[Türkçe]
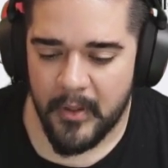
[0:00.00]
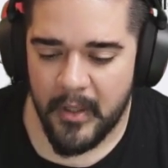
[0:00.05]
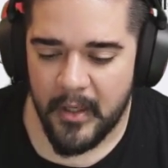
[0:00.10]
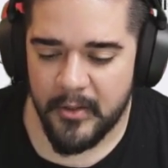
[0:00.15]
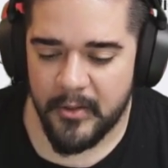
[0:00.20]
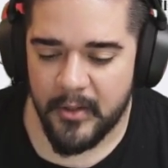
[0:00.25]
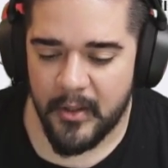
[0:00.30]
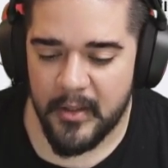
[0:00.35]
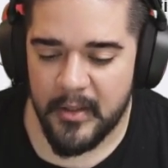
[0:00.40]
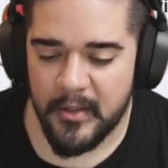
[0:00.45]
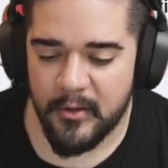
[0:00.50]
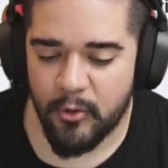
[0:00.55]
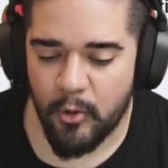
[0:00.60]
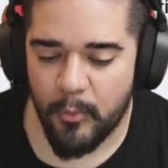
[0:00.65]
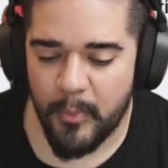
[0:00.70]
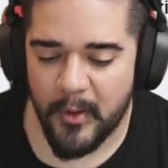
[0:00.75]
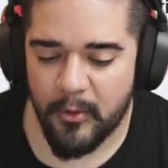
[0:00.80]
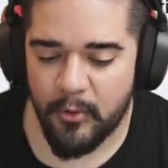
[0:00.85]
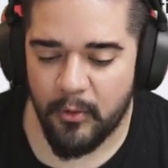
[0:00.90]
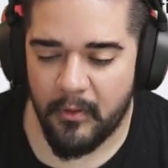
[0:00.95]
Birkaç tane it
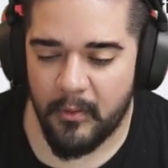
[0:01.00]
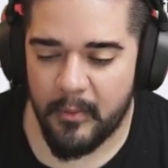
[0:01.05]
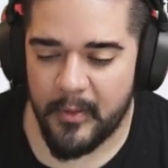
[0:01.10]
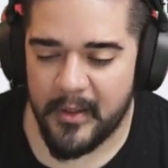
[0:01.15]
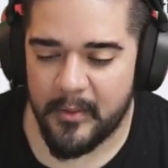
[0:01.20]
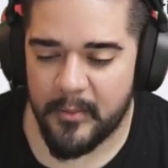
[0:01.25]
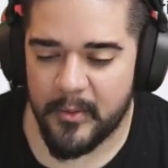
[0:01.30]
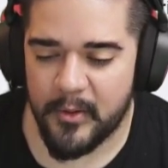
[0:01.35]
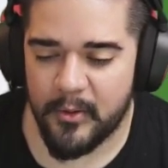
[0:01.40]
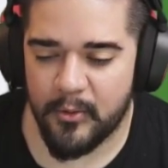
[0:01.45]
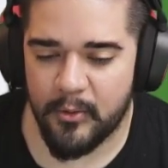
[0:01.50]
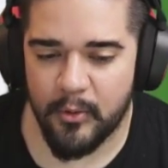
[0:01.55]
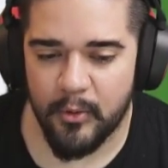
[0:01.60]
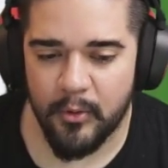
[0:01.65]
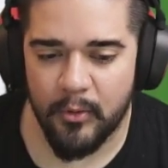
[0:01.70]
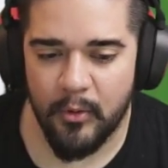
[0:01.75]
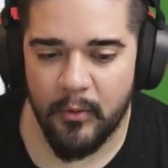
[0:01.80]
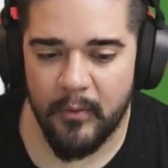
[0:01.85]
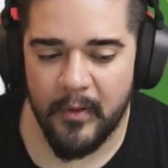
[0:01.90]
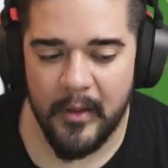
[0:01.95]
köpek dövebilir misin
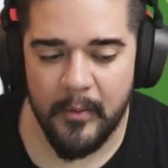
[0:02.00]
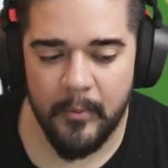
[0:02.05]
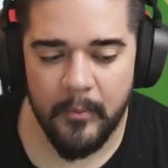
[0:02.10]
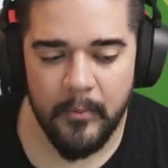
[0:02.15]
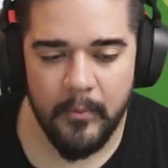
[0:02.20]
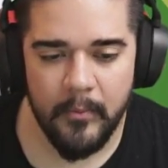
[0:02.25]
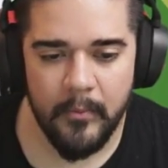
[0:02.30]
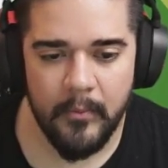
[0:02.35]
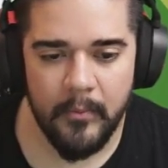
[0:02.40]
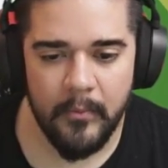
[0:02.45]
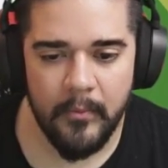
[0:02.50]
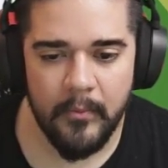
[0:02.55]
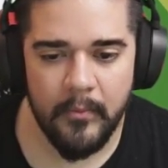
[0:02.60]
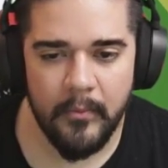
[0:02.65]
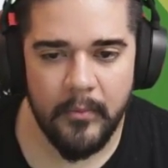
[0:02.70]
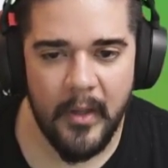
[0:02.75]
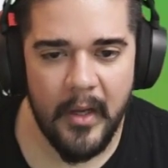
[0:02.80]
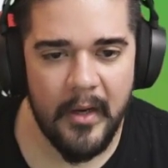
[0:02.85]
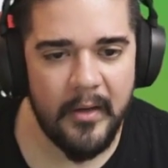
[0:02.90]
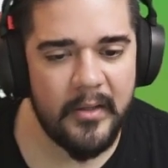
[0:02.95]
diyor. Dövelim.
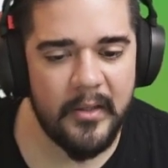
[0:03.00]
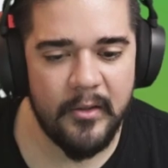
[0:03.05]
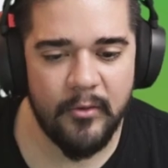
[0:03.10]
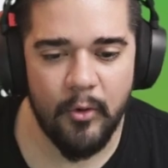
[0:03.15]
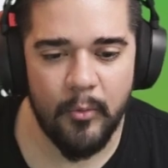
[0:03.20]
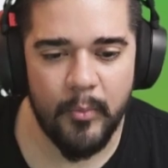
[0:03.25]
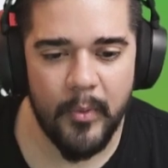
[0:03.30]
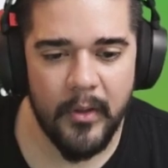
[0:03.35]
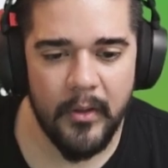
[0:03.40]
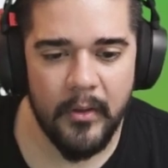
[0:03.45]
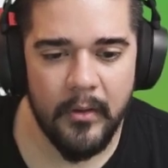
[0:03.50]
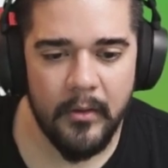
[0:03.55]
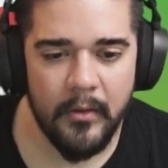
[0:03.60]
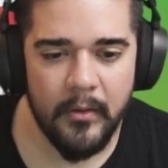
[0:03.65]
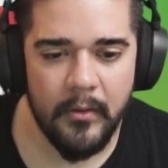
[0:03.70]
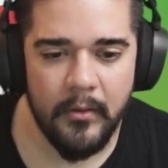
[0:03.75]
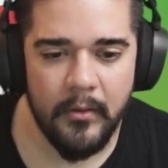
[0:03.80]
Nerede it köpek?